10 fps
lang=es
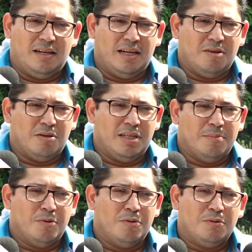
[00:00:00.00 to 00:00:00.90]

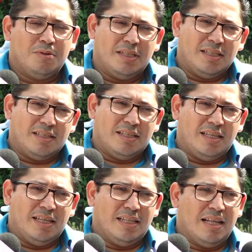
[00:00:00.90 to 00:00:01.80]
Recordemos
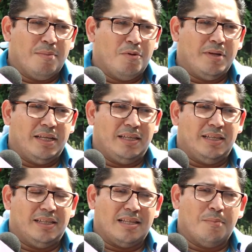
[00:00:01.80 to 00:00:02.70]
que andamos
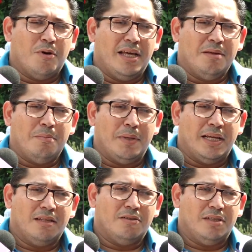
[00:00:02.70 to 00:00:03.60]
estamos en
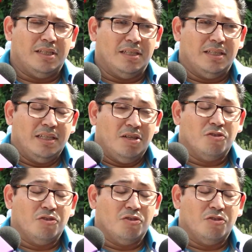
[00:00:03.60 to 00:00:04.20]
invierno y,